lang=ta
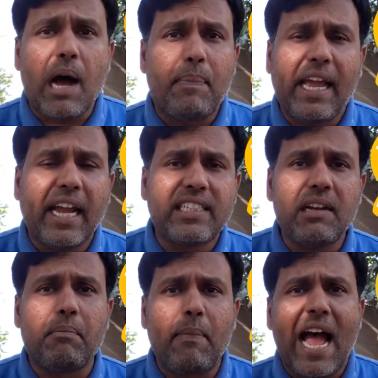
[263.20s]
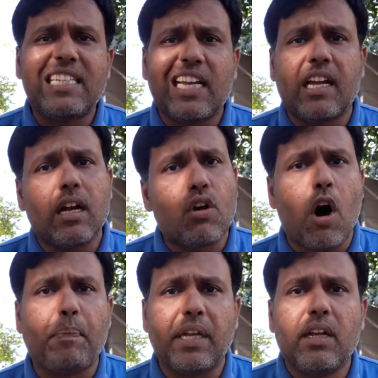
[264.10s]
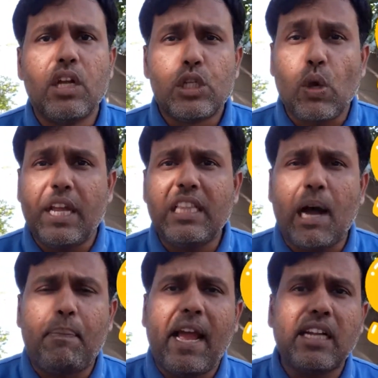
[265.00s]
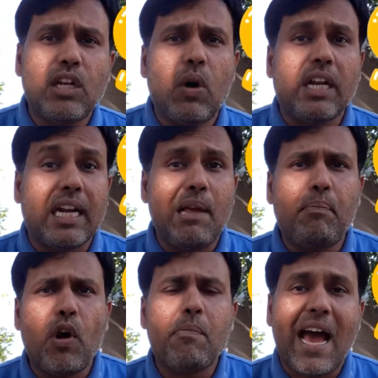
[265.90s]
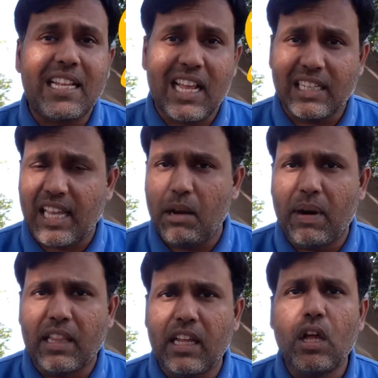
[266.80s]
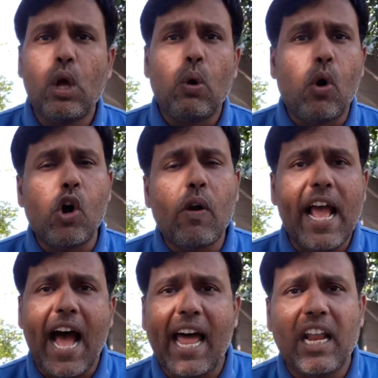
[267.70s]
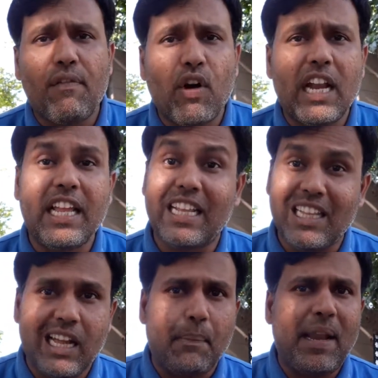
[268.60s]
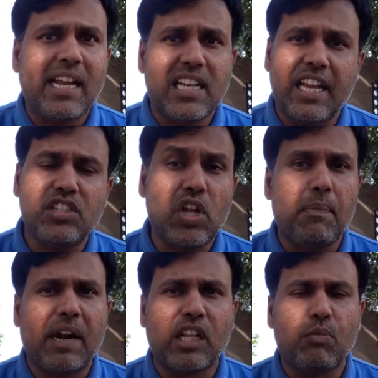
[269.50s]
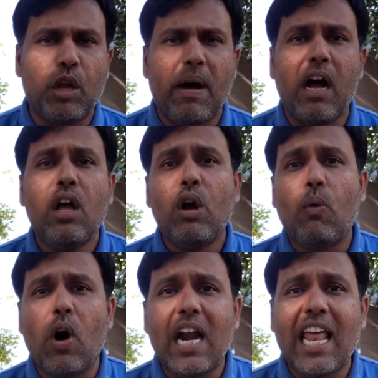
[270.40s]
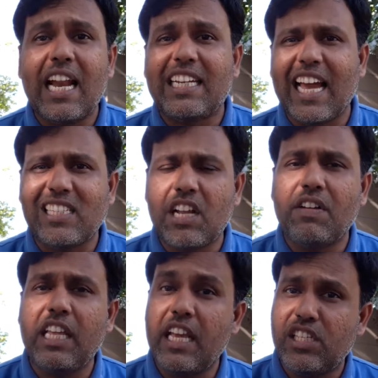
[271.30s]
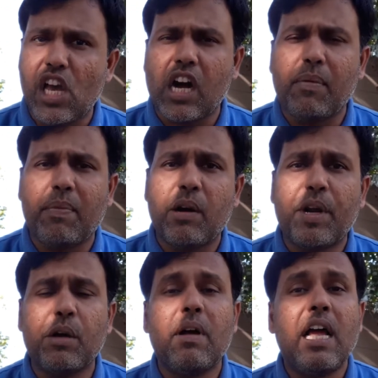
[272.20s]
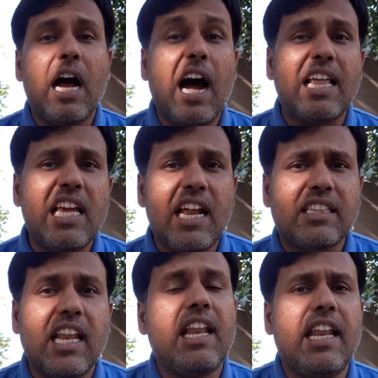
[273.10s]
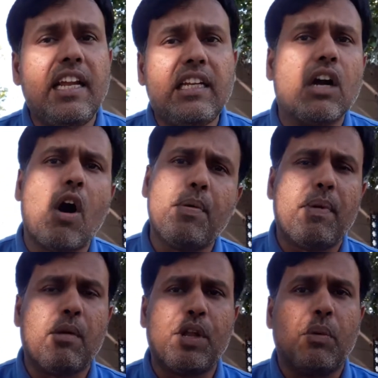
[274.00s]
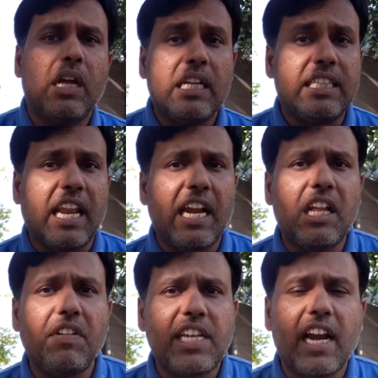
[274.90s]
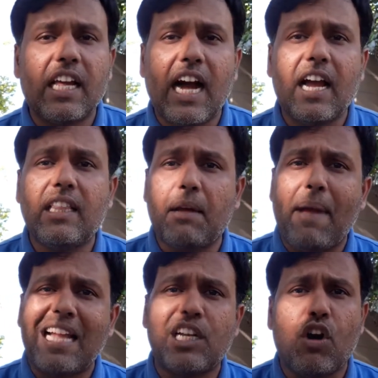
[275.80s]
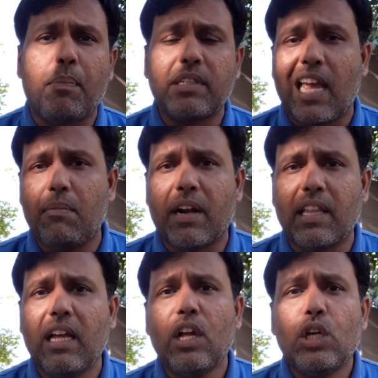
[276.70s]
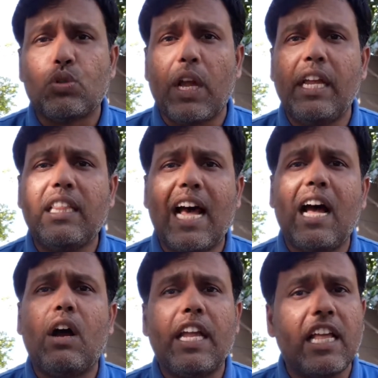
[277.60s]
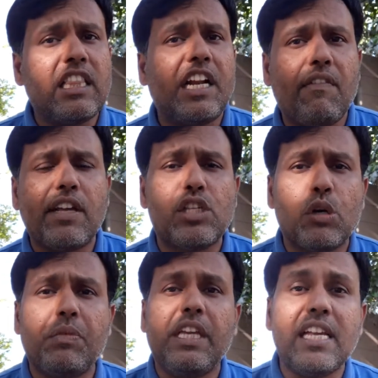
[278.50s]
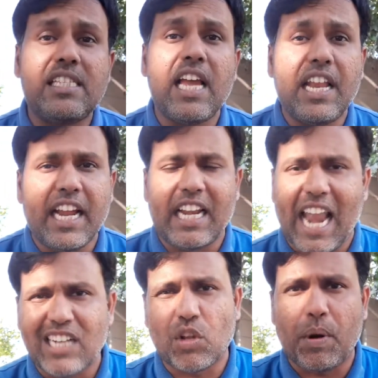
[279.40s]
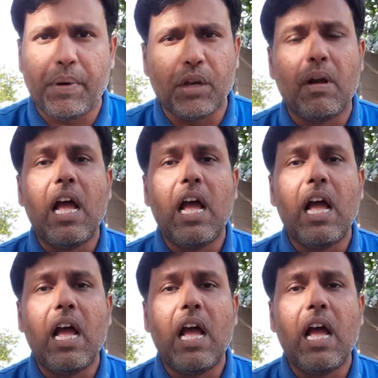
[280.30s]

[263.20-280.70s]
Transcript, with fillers: அப்ளிகேஷன் மேஜிக் காப்பி ஸோ இந்த அப்ளிகேஷன் ஒரு கிளிப் போர்டு மேனேஜராக செயல்படுது உங்களுடைய ஆண்ட்ராய்ட் ஃபோனில் நீங்கள் இந்த அப்ளிகேஷனை இன்ஸ்டால் பண்ணுறது மூலிமா உங்களால் டெக்ஸ்ட்டை வந்து ஈஸியாக காப்பி பண்ண முடியும் அதே நேரத்தில் லிங்க்கை காப்பி பண்ண முடியும் இந்த ரெண்டு விஷயங்களுக்காக இந்த மேஜிக் காப்பி செயல்படுது ஸோ இதை எந்த டிவைஸுக்கும் ஈஸியாக நீங்கள் ட்ரான்ஸ்ஃபர் பண்ண முடியும்